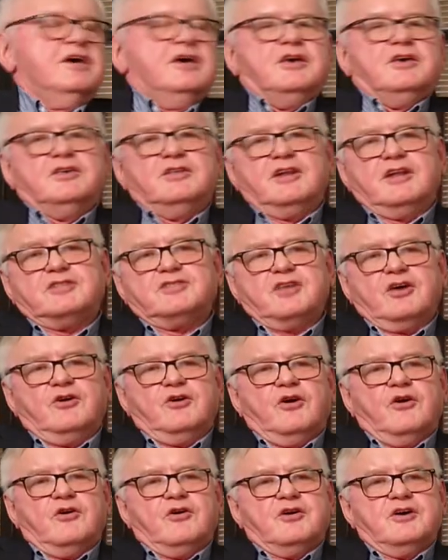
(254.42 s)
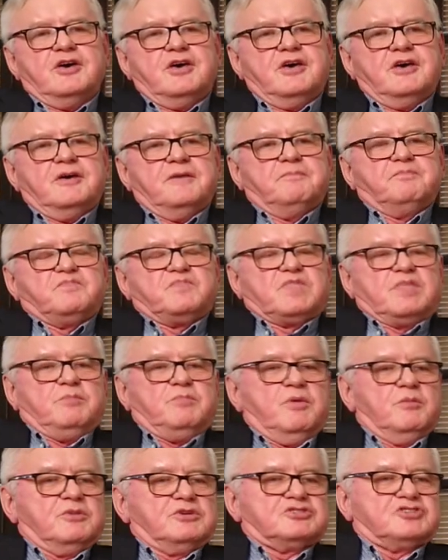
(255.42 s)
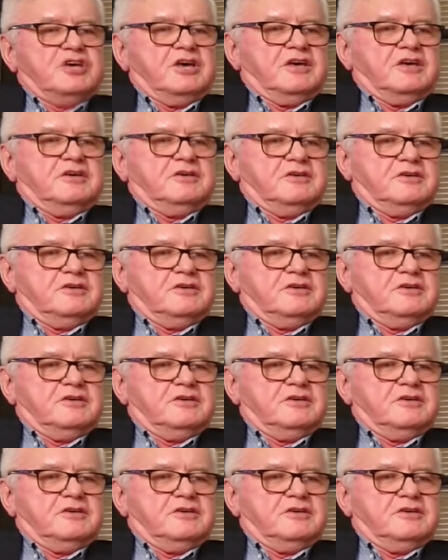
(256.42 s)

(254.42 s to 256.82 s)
i dlatego, yy, mimo że